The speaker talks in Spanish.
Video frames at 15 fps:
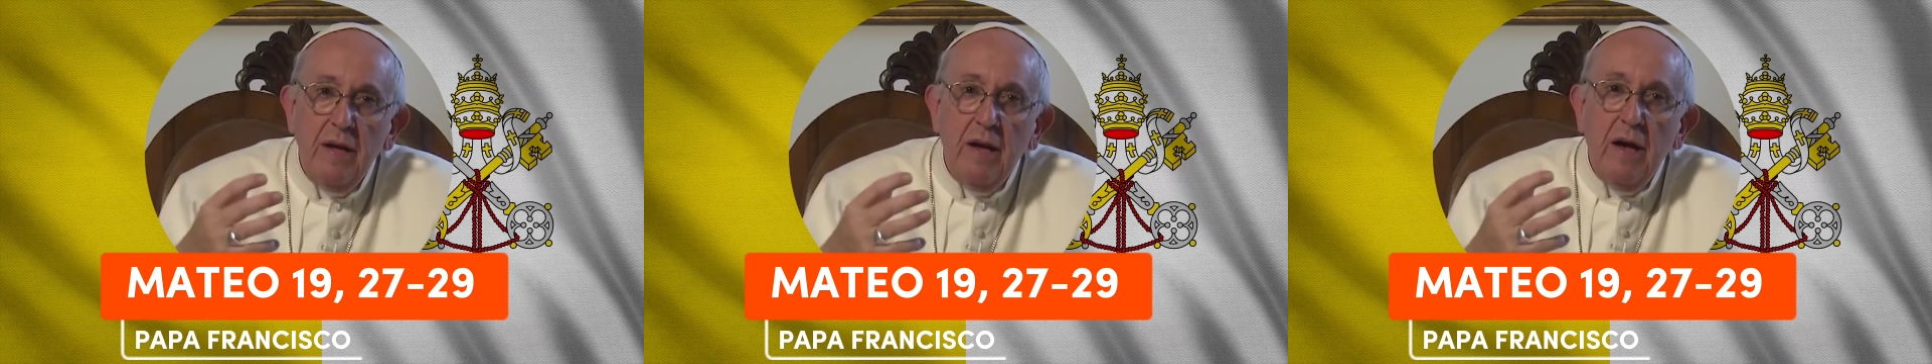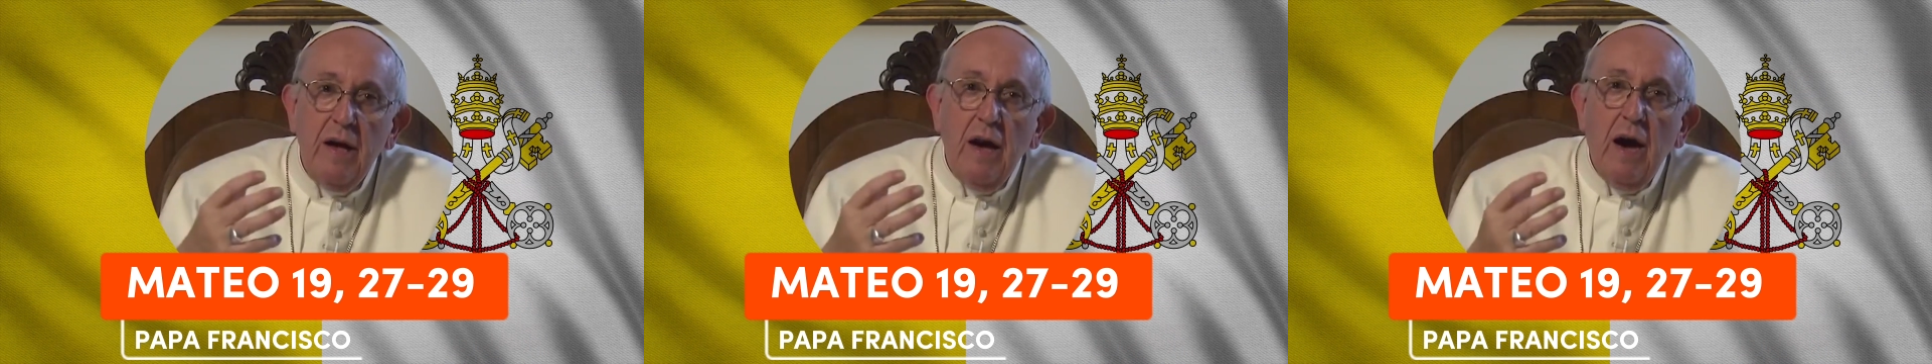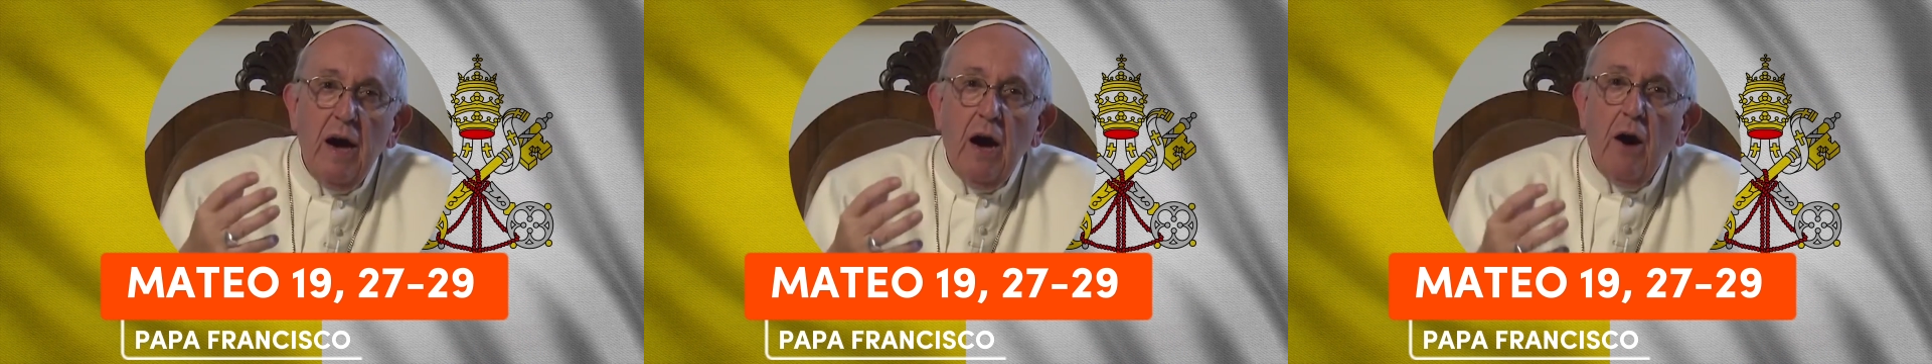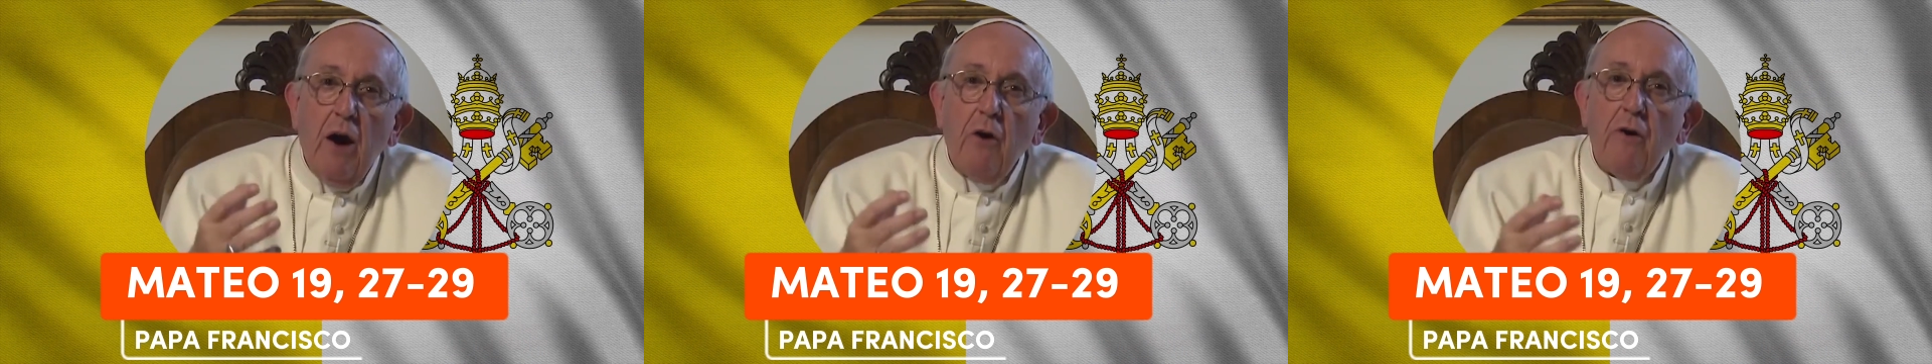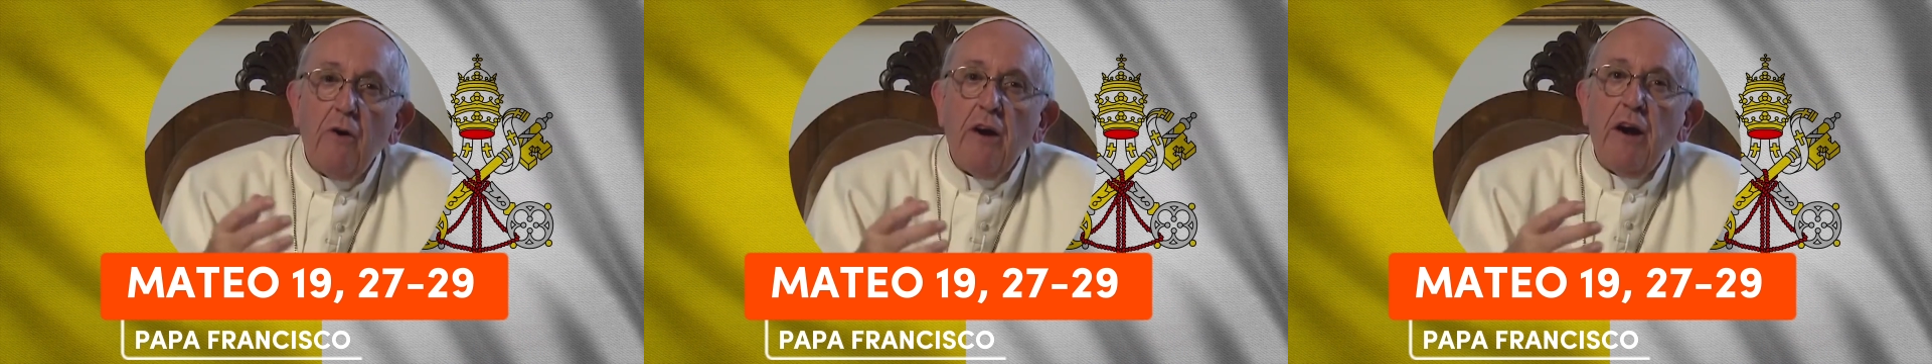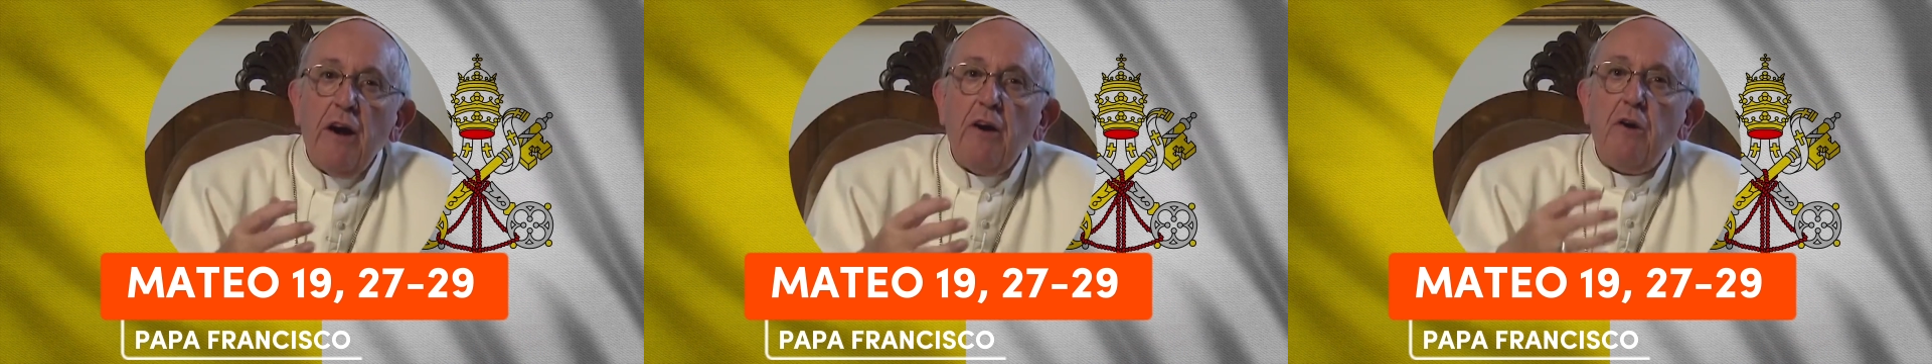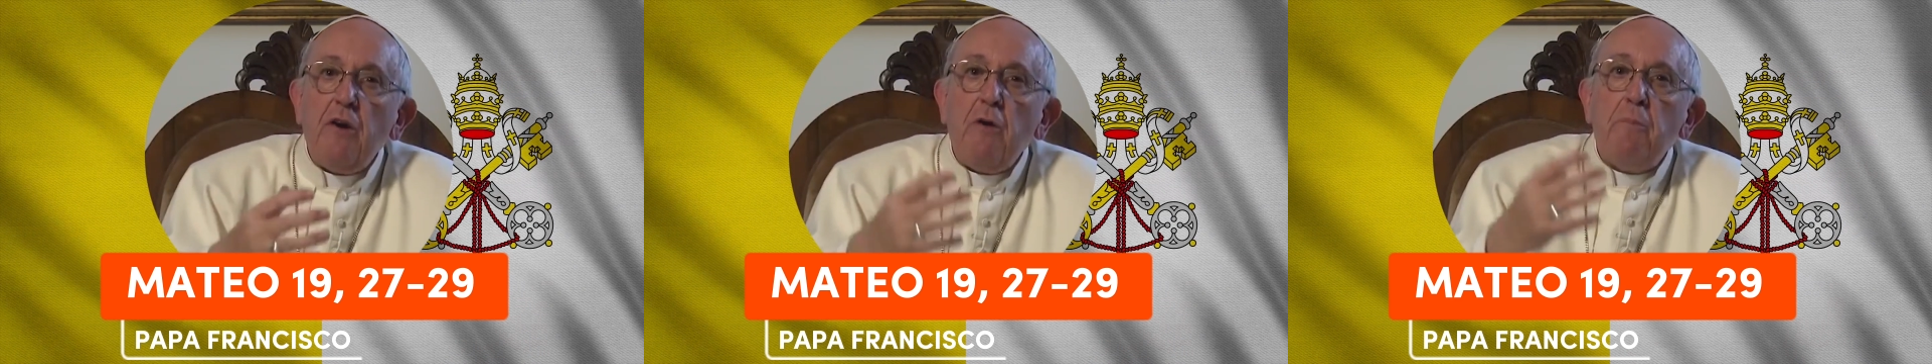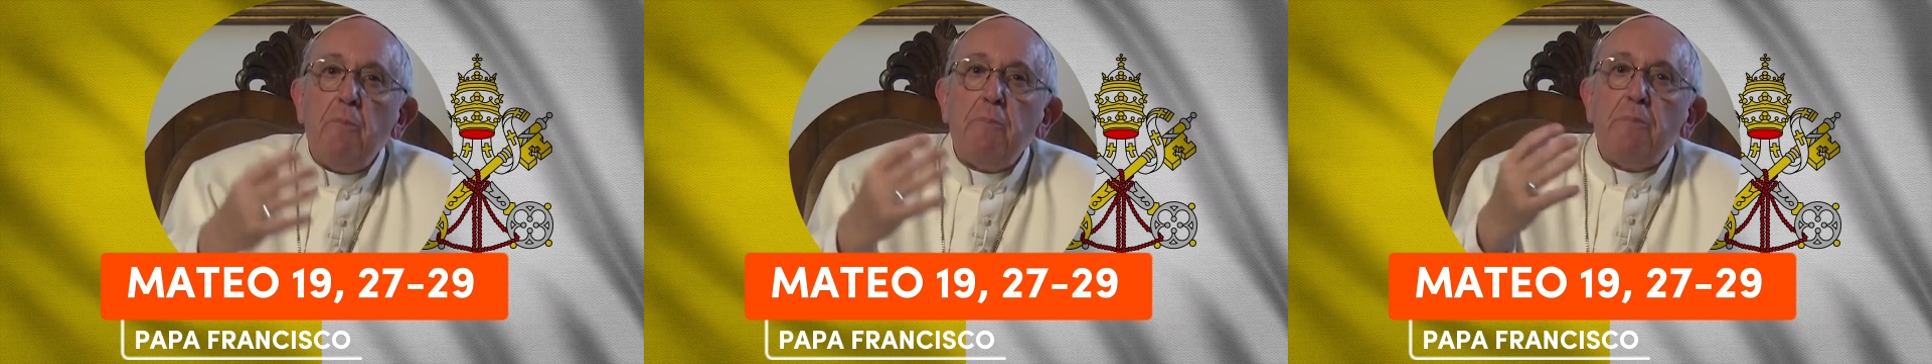eterna.
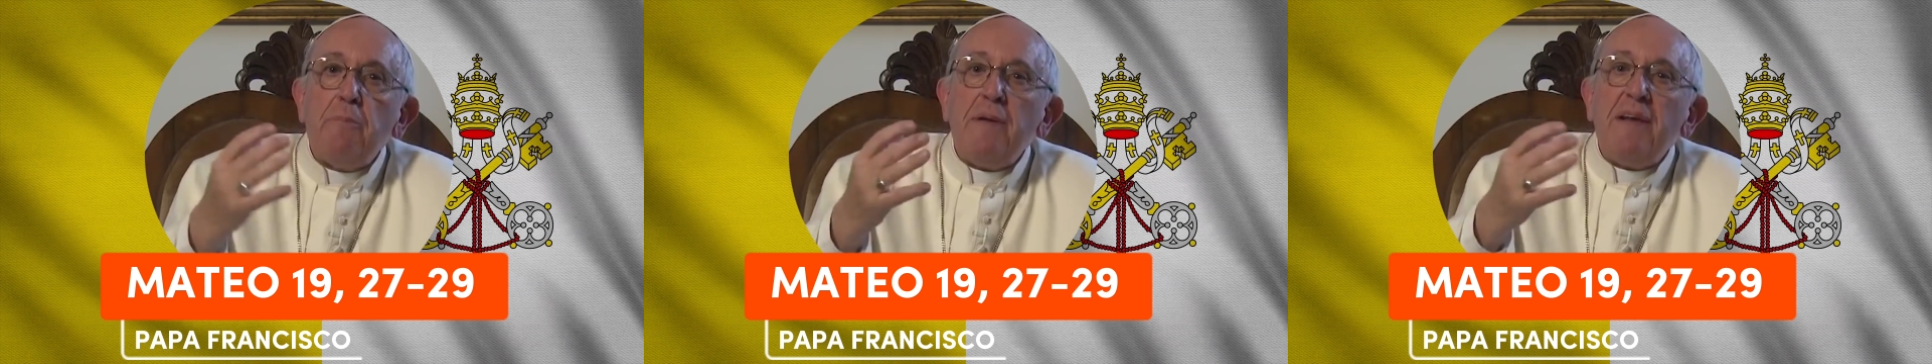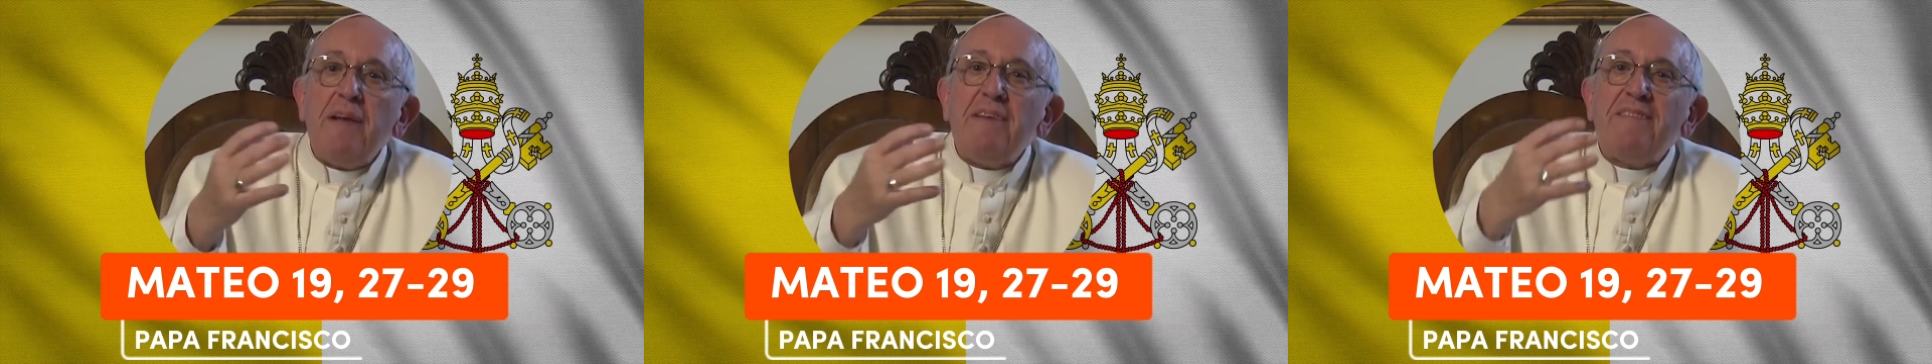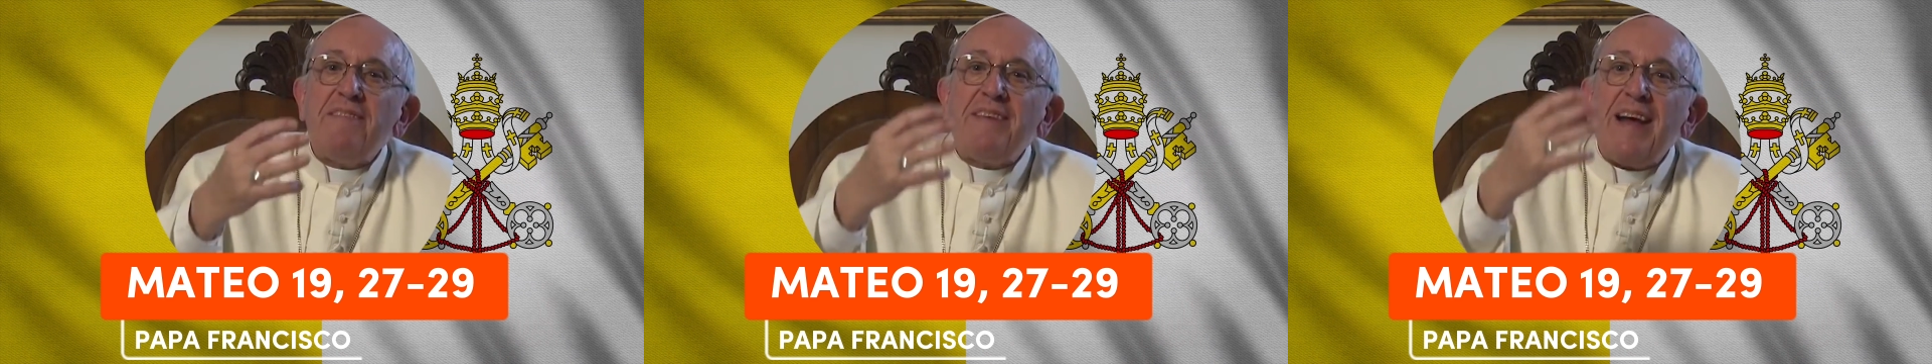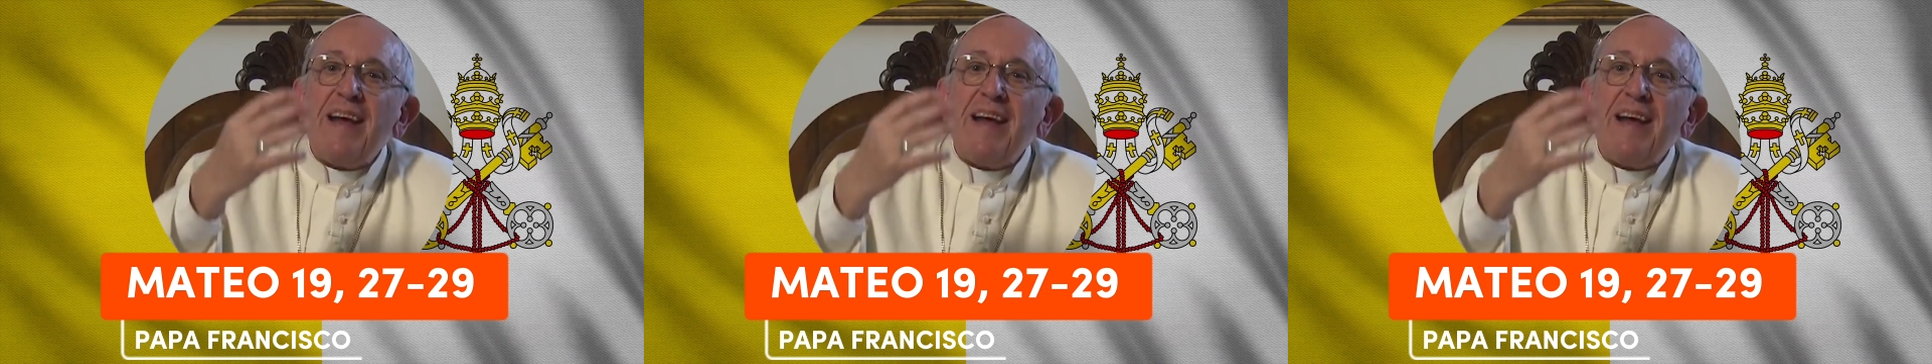Palabra de Dios.